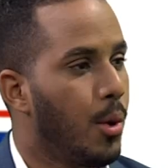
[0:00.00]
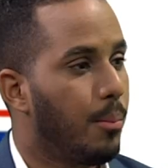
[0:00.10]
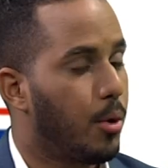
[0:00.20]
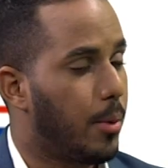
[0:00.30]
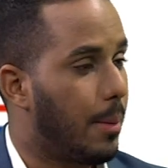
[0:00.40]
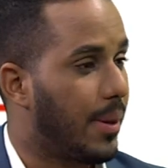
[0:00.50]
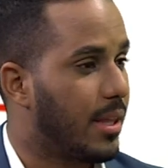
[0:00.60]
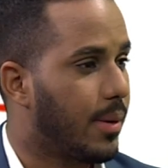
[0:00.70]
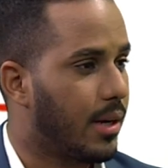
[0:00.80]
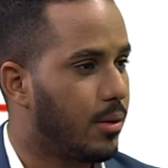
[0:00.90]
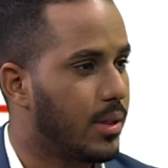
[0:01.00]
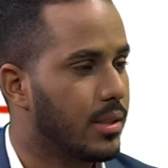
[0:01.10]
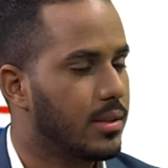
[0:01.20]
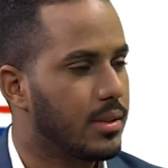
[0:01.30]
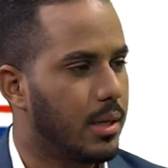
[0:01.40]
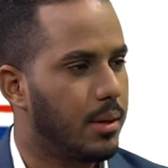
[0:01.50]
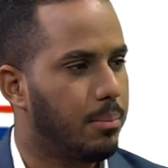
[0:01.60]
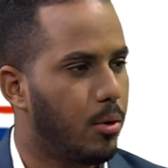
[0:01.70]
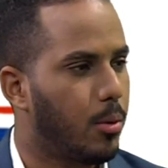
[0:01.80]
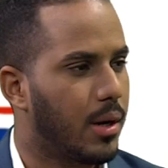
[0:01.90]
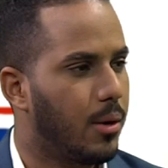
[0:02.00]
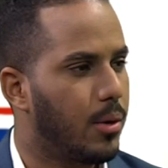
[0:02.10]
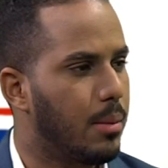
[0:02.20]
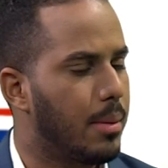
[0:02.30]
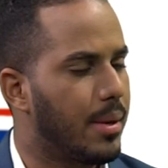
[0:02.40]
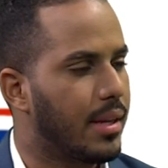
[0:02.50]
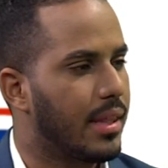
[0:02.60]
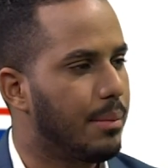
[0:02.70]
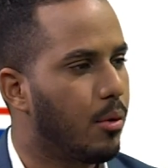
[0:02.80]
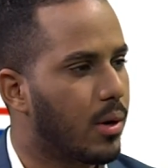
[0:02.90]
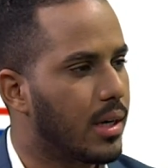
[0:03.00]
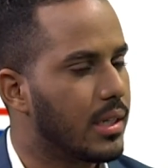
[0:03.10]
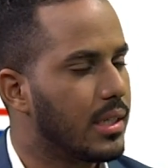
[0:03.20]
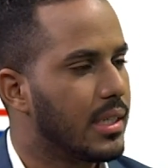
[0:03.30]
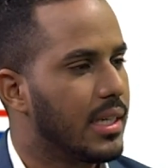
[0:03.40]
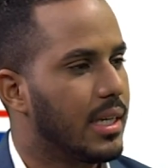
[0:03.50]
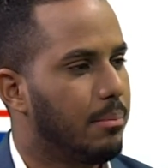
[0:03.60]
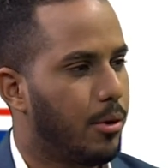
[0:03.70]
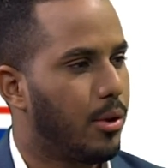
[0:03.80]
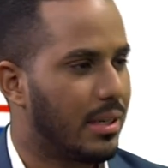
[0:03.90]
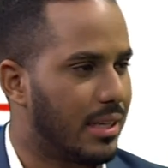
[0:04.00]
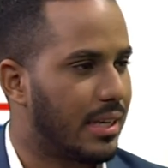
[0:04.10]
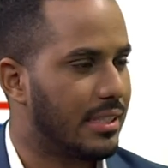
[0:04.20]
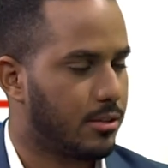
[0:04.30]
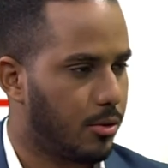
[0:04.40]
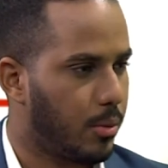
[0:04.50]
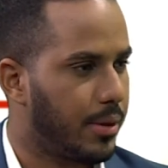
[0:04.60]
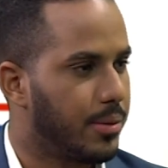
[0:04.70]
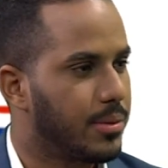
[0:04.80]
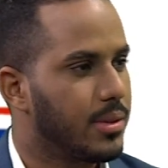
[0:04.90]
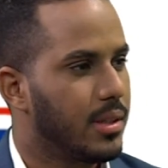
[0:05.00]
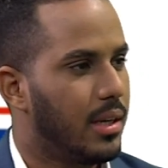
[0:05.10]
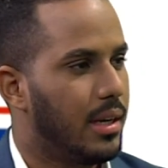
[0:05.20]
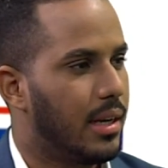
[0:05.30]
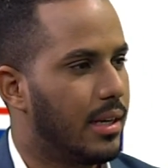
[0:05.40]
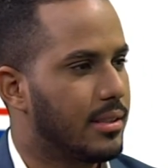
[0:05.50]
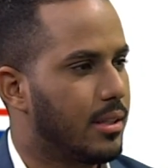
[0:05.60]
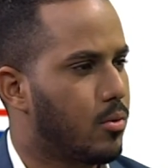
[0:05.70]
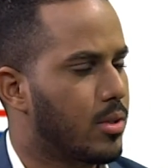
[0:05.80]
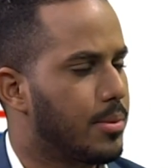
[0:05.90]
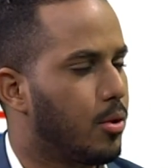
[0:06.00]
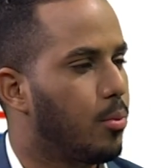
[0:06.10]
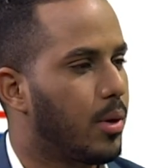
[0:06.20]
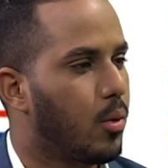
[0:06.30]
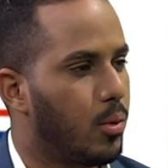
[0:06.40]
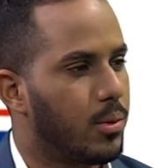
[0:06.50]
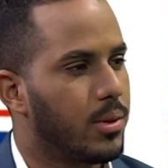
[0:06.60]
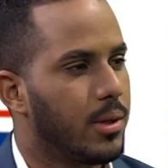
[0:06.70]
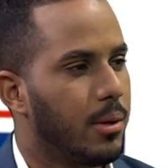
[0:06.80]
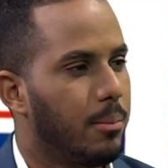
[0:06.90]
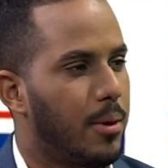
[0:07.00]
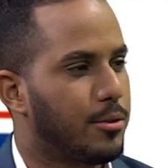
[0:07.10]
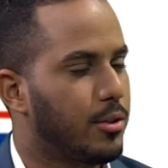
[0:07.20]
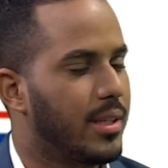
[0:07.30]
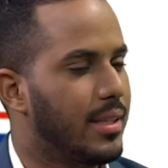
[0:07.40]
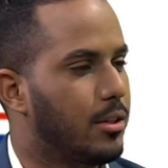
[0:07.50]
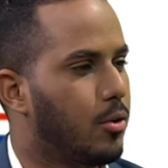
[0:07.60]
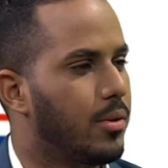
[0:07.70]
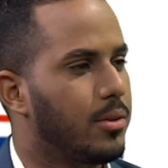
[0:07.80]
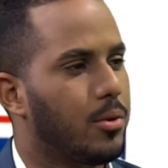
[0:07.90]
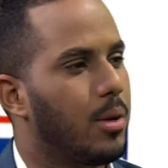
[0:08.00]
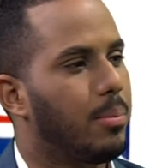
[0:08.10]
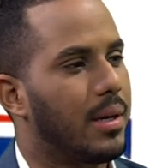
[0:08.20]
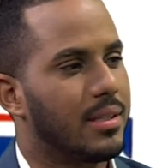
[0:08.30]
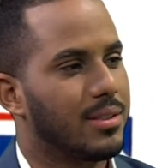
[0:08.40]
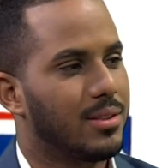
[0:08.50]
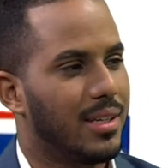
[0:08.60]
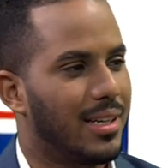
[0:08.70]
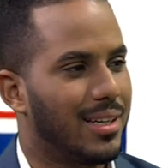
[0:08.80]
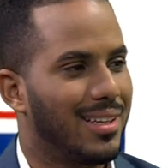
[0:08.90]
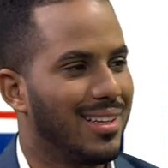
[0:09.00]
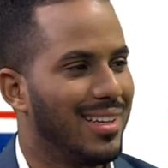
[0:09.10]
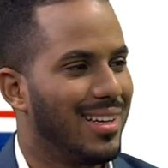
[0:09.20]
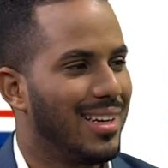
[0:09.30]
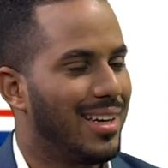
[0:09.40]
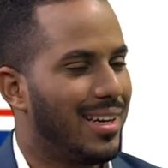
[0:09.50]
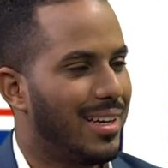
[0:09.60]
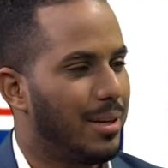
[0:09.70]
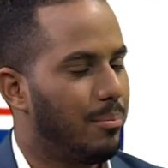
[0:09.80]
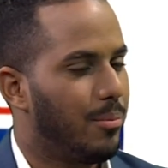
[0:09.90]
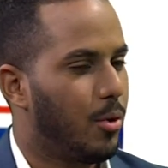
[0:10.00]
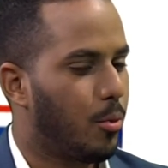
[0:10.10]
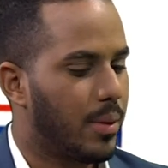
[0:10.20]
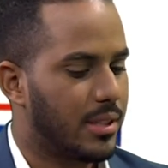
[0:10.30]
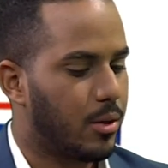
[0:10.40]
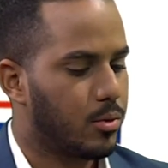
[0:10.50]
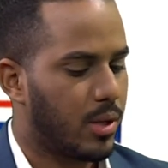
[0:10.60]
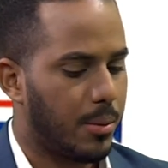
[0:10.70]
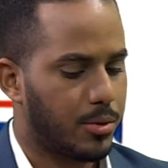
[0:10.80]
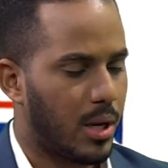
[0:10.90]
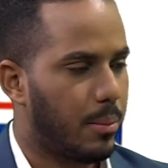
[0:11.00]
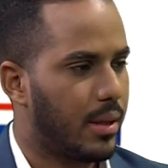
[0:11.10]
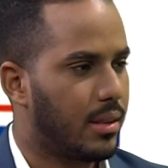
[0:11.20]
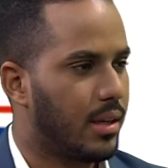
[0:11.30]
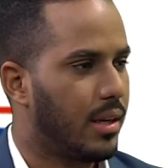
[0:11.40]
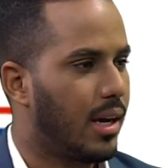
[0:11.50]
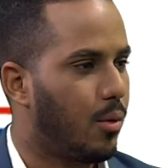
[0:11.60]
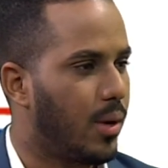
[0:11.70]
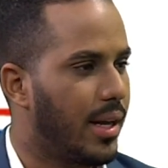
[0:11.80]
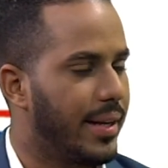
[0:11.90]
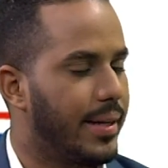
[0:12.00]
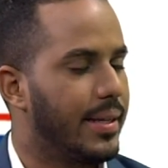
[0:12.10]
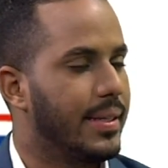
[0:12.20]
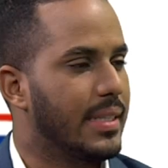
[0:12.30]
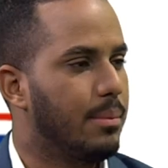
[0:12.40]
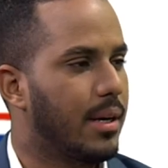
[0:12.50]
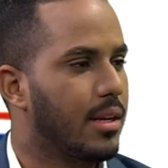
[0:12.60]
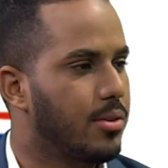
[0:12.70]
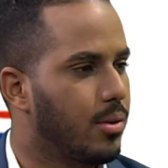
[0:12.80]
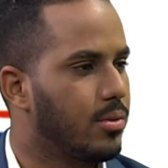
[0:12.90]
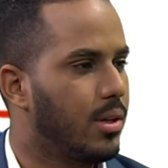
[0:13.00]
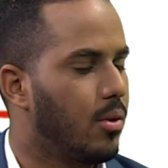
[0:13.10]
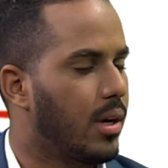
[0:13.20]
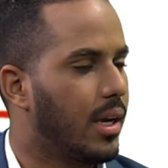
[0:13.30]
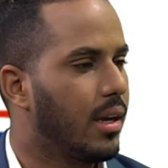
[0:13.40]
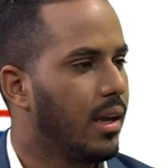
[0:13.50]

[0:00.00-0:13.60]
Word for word: Bueno, mi papá es de Barahona, de Polo Barahona, mi madre es de Moca, pero yo nací aquí en Santo Domingo, en la circunscripción número uno. Pero soy de, todo, de todo el país, o sea, eh, no me circunscribo solamente a una demarcación, sino que